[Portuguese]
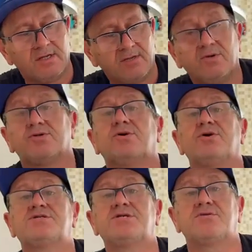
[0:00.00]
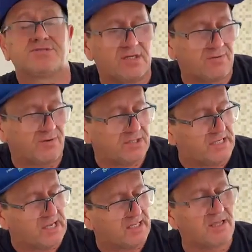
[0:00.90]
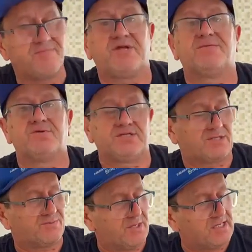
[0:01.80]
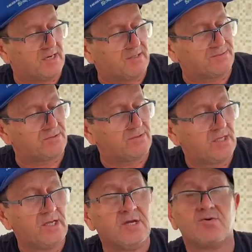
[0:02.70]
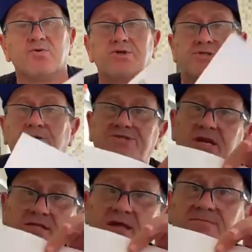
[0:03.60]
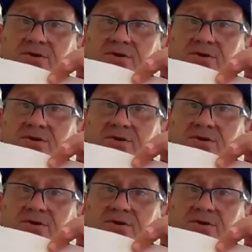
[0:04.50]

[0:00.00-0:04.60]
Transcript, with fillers: os dois estão sendo investigados aí pela Polícia Federal, viu? Custou 30 mil